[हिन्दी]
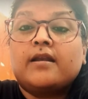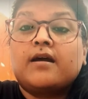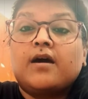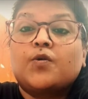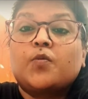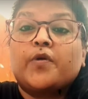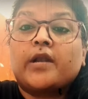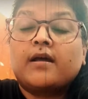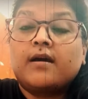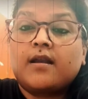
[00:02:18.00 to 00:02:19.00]
आर्यन खान को
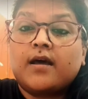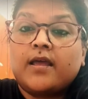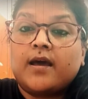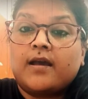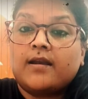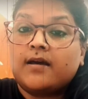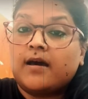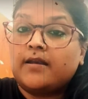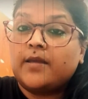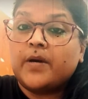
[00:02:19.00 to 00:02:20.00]
प्रोटेक्ट कर रहा है आर्यन
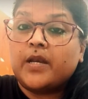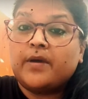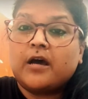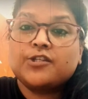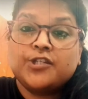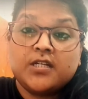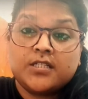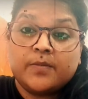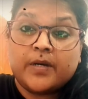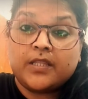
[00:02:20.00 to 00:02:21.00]
खान के बारे में अच्छी
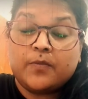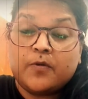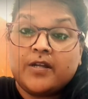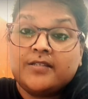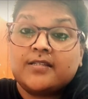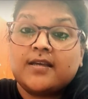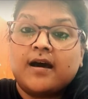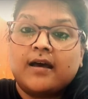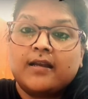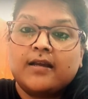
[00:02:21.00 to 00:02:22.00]
अच्छी बातें बोल रहा है
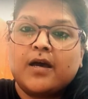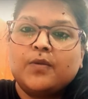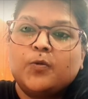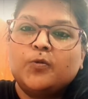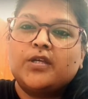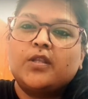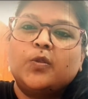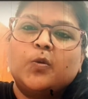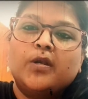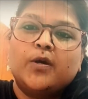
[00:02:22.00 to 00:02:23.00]
जैसे आर्यन खान दूध के
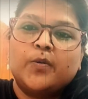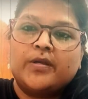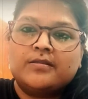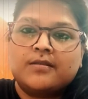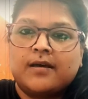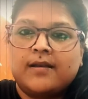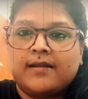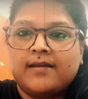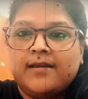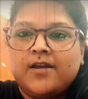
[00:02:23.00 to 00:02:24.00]
धुले हुए इंसान
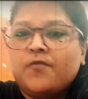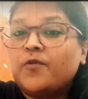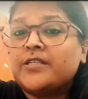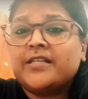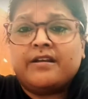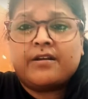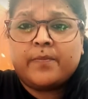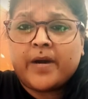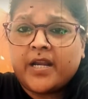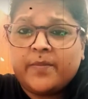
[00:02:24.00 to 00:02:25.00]
हैं वो किसी
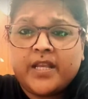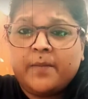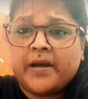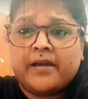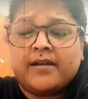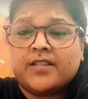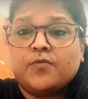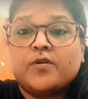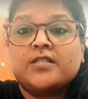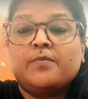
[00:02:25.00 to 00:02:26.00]
ड्रग पार्टी में नहीं पाए गए
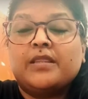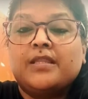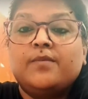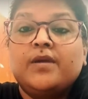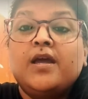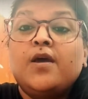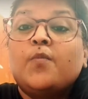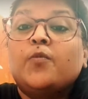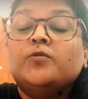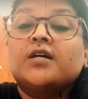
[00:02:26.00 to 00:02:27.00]
थे वो किसी मंदिर में
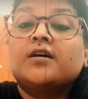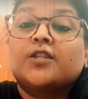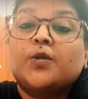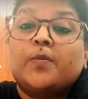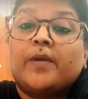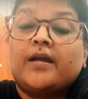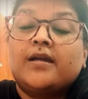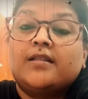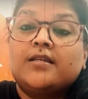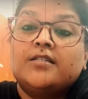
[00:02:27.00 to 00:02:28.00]
पूजा करते हुए पाए
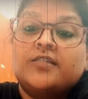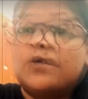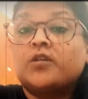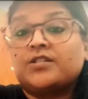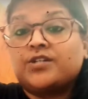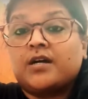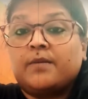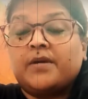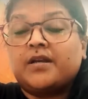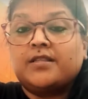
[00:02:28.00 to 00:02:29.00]
गए थे जो बहुत अच्छा
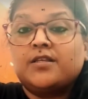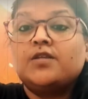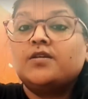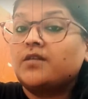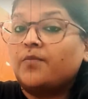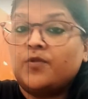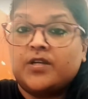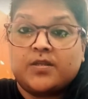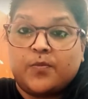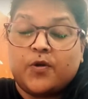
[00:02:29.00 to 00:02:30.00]
काम कर रहे थे तो ये सब
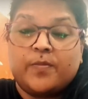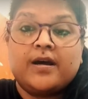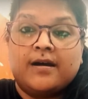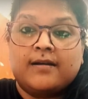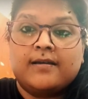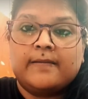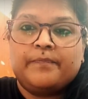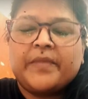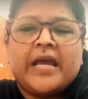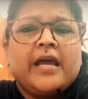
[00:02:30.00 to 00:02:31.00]
उनके सपोर्ट में आ गए
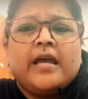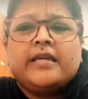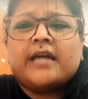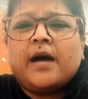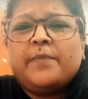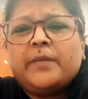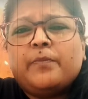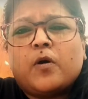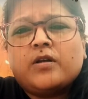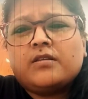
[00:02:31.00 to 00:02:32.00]
हैं यहाँ
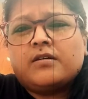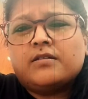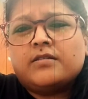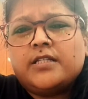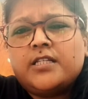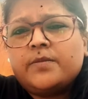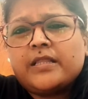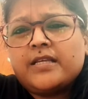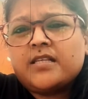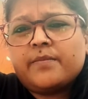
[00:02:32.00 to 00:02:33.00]
पर बहुत सीधी सी
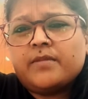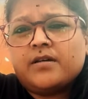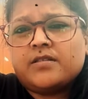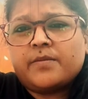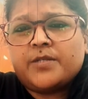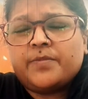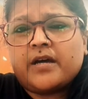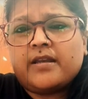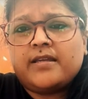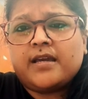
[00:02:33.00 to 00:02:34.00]
बात नहीं समझ
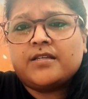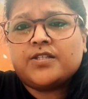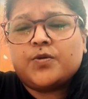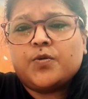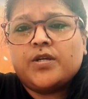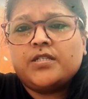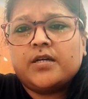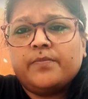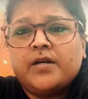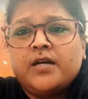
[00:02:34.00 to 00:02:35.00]
में आ रही है क्या किसी को कि
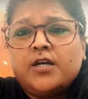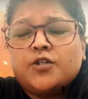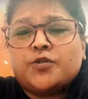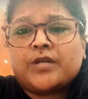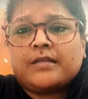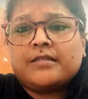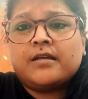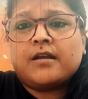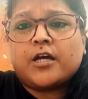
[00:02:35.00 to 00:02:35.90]
जब सुशांत